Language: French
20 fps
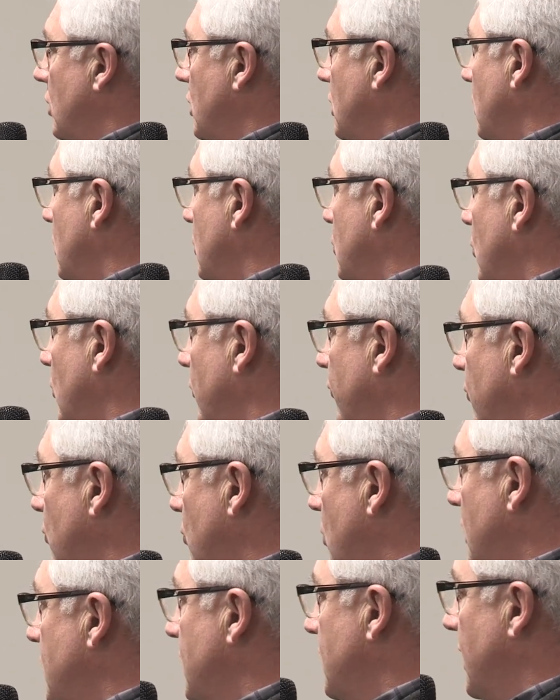qui sont
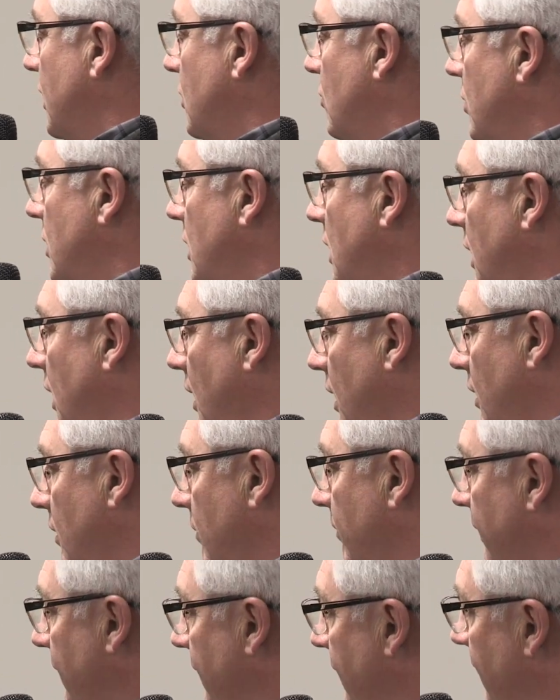venus à cet atelier hein,
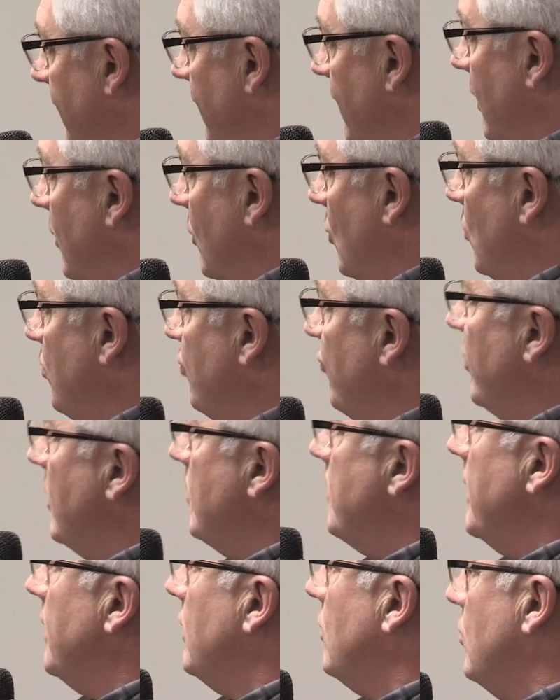euh, pouvaient
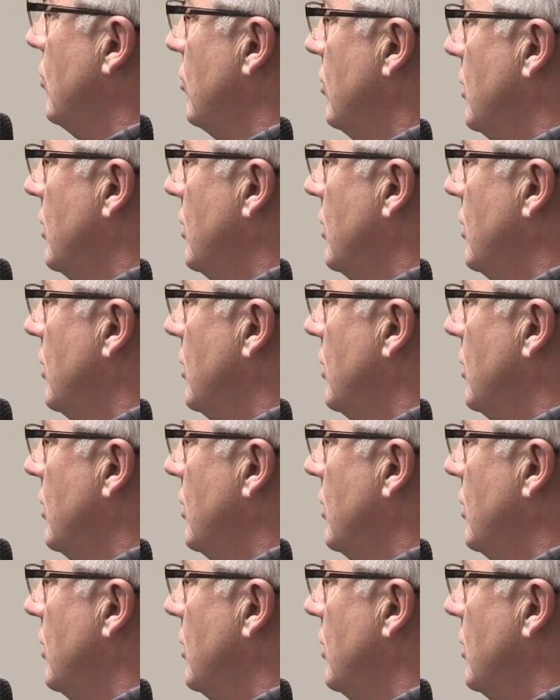mettre